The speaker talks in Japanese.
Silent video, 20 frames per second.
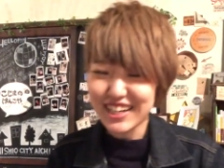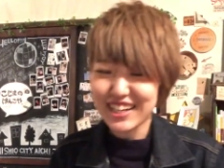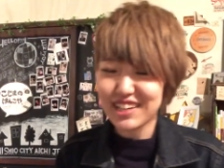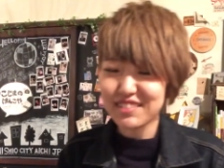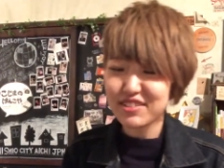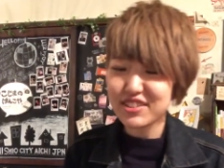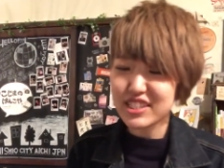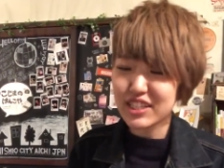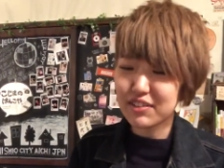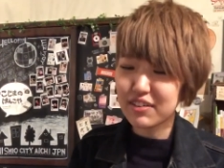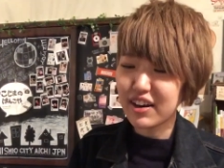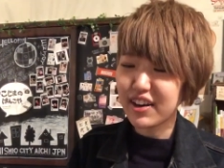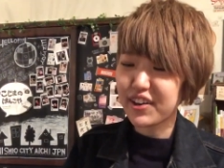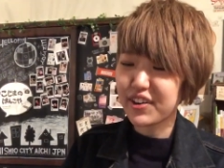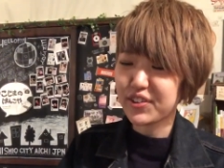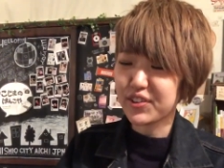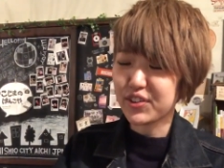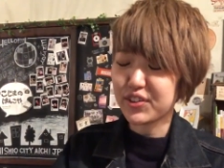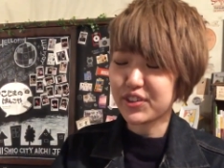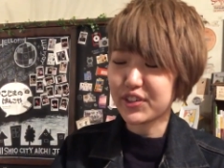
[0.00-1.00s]
「
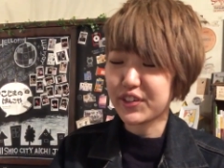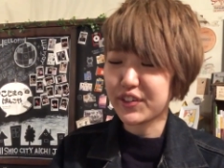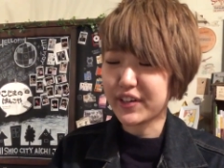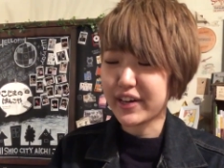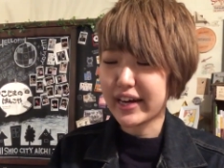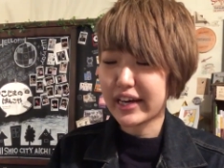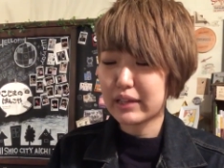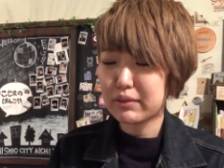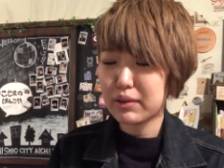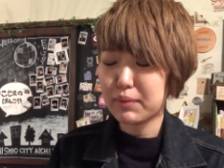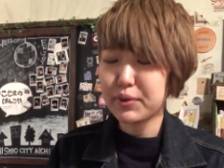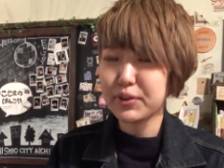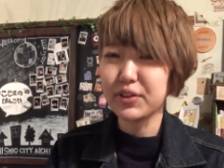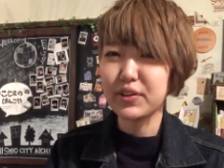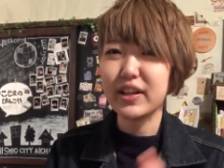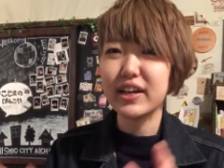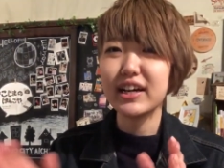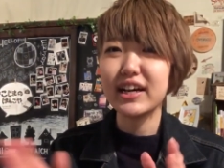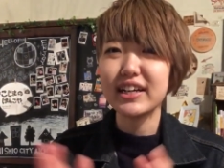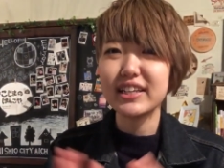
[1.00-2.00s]
ラブ・ザ・ワールド」っていうアルバムの
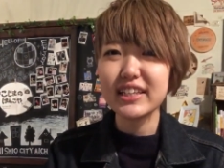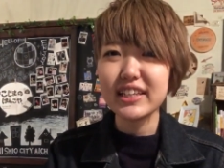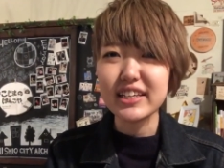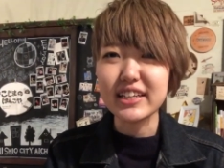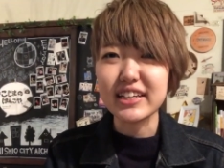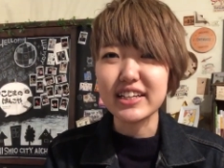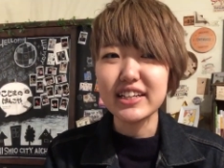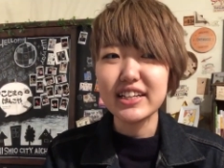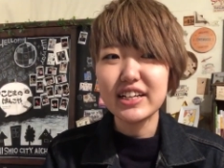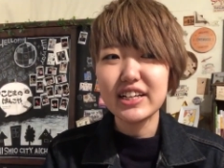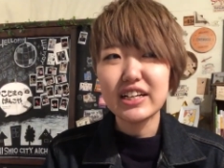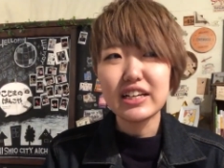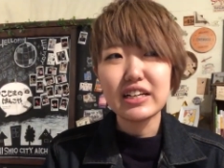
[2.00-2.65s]
中に